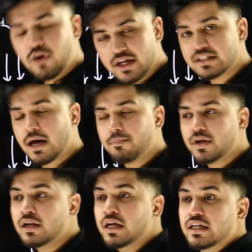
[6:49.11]
फॉर
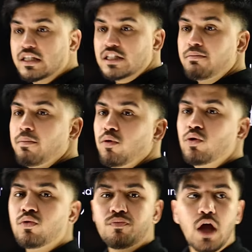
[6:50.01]
एग्जाम्पल जैसे मैं
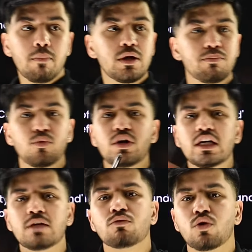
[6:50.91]
बोलूं अपनी पूरी
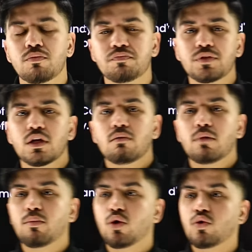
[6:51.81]
टीम को
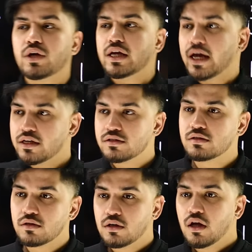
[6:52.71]
मैं बोलूं कि
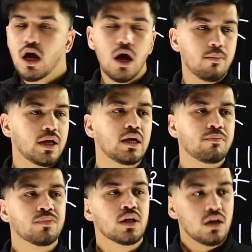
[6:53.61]
गाइज हमें
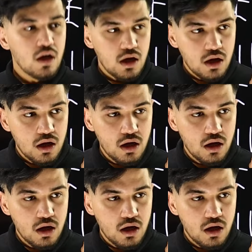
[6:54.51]
आ,